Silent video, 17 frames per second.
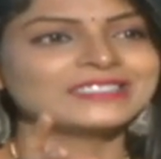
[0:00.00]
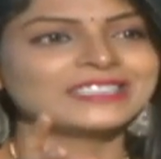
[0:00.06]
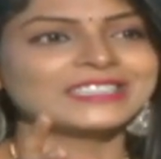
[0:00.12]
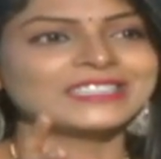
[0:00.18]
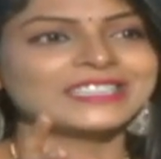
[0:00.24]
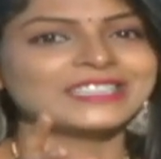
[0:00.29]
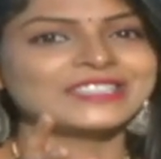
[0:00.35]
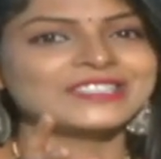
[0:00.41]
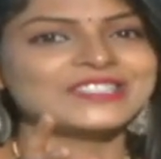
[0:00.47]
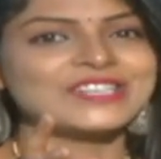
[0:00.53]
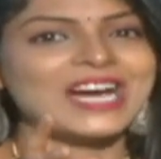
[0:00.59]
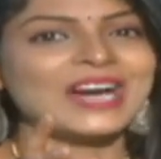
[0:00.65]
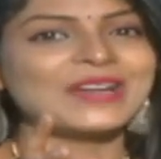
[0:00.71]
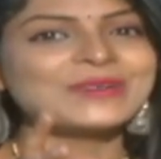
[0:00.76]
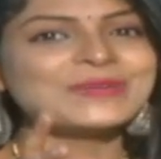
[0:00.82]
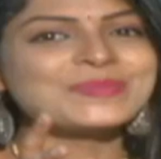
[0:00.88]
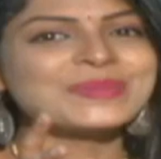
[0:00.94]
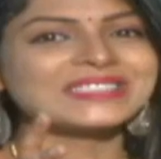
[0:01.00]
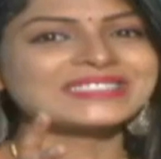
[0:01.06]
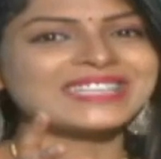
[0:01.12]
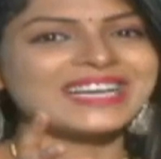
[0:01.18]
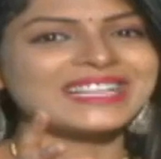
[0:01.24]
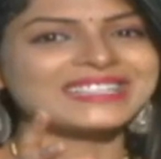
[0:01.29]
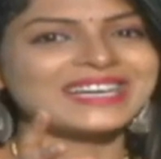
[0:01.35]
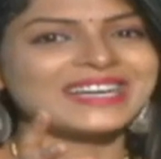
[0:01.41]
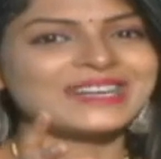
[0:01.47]
సెంటర్ నుంచి అనూప్
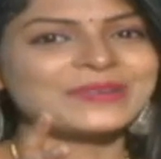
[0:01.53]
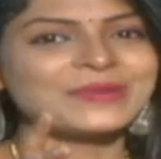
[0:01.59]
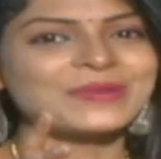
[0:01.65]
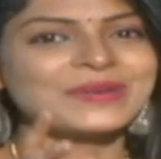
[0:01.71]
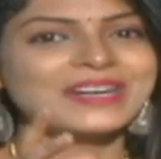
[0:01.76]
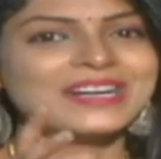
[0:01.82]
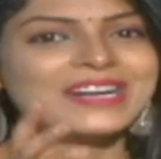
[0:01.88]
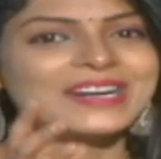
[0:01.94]
ప్రసాద్ గారు